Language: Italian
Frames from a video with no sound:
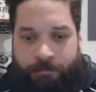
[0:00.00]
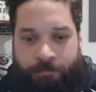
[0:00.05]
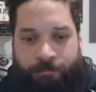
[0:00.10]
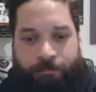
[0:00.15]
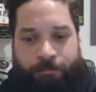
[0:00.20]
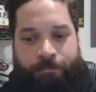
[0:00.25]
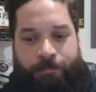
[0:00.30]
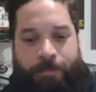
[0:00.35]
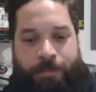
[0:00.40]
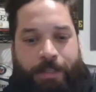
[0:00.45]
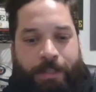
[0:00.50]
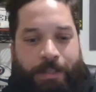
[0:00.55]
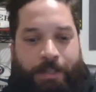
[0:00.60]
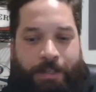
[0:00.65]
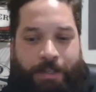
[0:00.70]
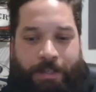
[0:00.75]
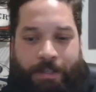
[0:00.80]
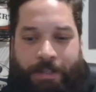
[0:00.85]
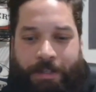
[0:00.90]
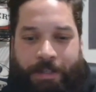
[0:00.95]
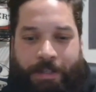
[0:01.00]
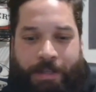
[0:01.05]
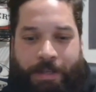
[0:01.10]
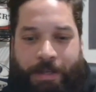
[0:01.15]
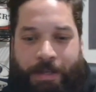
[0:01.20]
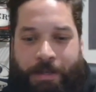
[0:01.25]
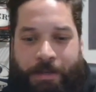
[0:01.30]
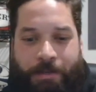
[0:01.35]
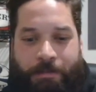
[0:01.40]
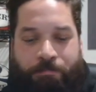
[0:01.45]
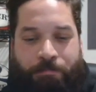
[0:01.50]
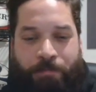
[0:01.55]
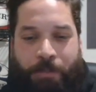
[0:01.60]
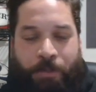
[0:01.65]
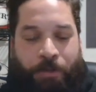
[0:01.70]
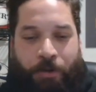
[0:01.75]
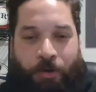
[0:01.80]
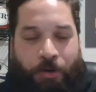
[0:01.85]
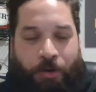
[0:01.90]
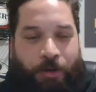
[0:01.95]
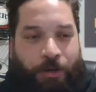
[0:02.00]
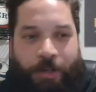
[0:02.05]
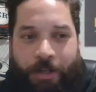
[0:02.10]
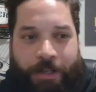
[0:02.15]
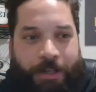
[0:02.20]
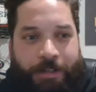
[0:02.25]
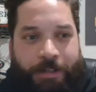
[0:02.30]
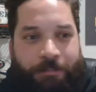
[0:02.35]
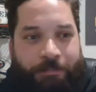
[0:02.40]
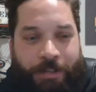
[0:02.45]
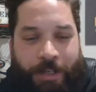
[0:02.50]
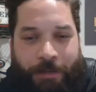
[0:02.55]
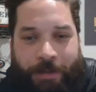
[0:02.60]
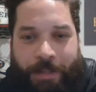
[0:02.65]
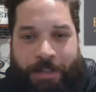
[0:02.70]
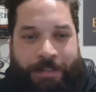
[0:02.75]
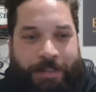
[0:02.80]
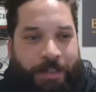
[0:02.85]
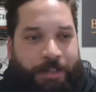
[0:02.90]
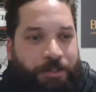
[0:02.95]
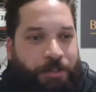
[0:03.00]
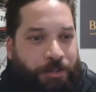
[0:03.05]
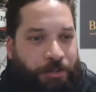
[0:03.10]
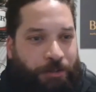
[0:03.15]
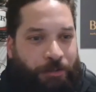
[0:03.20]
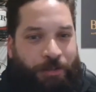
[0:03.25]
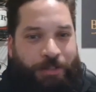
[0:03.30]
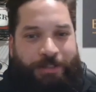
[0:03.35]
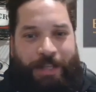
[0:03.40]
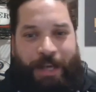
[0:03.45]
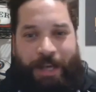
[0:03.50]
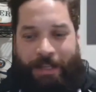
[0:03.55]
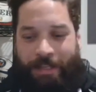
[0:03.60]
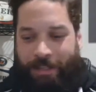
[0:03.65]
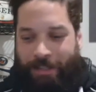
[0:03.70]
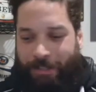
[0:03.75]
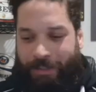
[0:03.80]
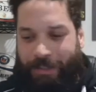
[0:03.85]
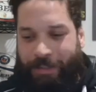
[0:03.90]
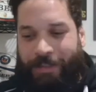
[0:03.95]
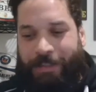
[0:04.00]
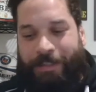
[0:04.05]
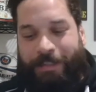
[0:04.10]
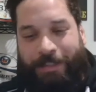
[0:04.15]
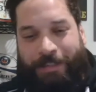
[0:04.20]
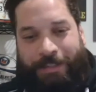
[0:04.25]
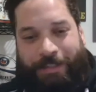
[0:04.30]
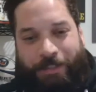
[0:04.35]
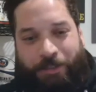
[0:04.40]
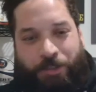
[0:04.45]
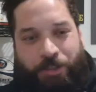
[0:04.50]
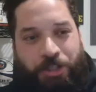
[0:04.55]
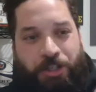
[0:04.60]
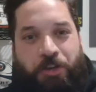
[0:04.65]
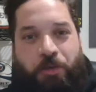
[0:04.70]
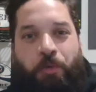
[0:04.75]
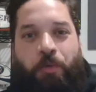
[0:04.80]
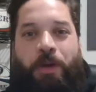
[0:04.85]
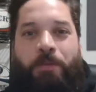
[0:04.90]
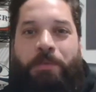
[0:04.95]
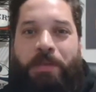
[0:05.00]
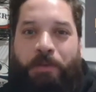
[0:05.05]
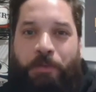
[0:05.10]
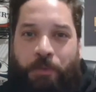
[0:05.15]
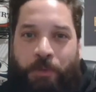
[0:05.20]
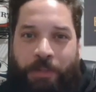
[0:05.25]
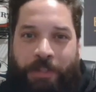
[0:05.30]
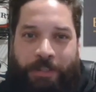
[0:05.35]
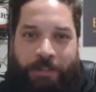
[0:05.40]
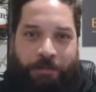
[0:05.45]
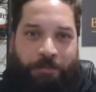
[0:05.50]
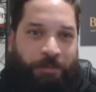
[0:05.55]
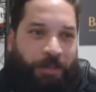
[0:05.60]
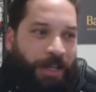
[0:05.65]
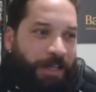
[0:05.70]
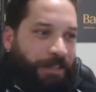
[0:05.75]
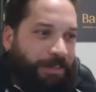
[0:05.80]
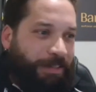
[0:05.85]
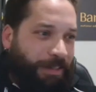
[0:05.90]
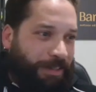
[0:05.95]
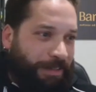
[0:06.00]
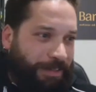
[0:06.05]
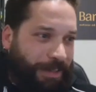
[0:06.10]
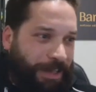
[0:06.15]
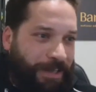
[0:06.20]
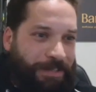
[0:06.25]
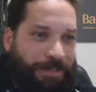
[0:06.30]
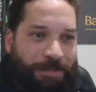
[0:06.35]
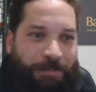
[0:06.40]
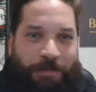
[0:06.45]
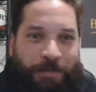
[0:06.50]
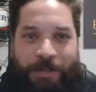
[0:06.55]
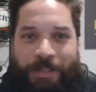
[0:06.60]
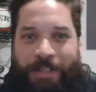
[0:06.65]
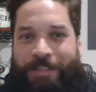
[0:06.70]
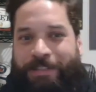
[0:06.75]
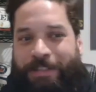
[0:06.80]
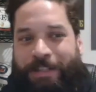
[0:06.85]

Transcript: mh, mm, eh, però veramente ci sono stati eh, 5 minuti fra il trentesimo e il